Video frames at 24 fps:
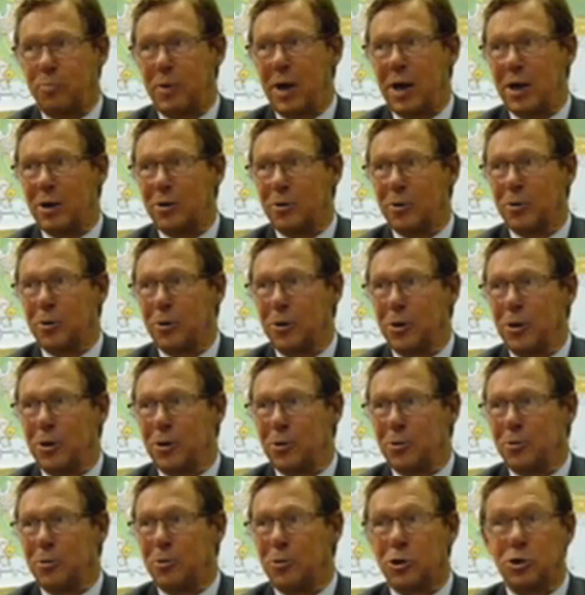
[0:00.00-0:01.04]
du parc
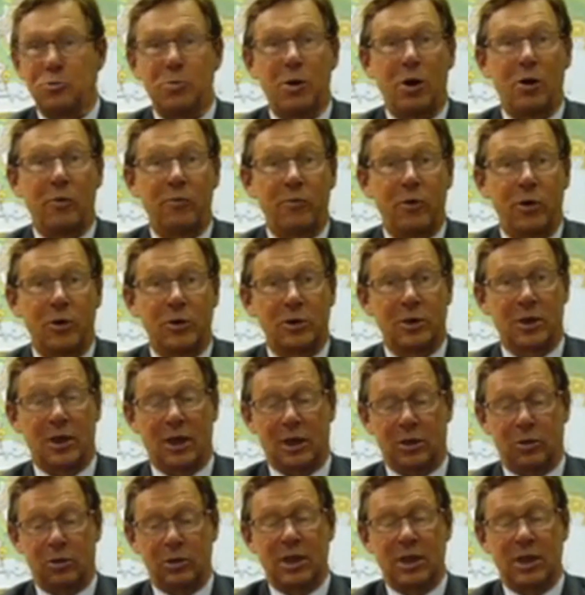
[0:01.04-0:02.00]
de logement en France.